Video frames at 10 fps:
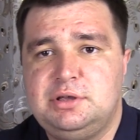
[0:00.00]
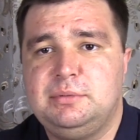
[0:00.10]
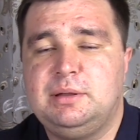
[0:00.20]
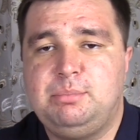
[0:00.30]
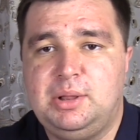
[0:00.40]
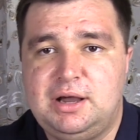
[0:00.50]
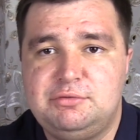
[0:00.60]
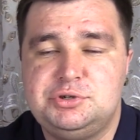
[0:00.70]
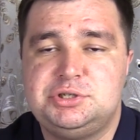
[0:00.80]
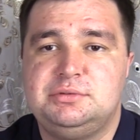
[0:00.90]
именно
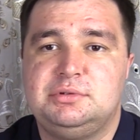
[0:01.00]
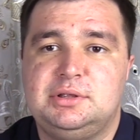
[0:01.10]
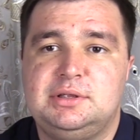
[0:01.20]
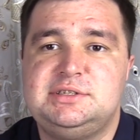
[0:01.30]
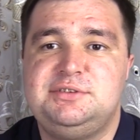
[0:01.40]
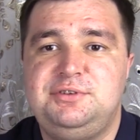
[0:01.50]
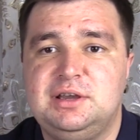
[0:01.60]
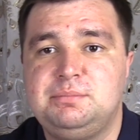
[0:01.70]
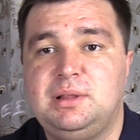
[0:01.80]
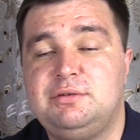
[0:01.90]
плавающий вот этот
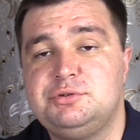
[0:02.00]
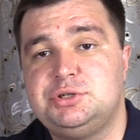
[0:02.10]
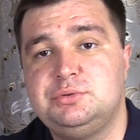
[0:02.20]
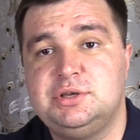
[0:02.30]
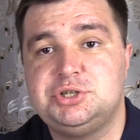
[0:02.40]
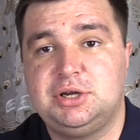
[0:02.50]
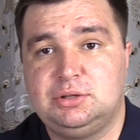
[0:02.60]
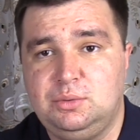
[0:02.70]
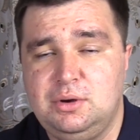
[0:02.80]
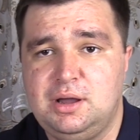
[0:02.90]
дефект, плавающая утечка
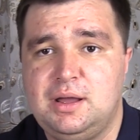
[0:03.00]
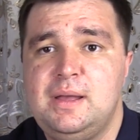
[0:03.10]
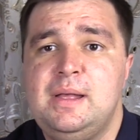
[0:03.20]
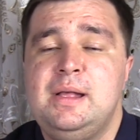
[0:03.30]
тока,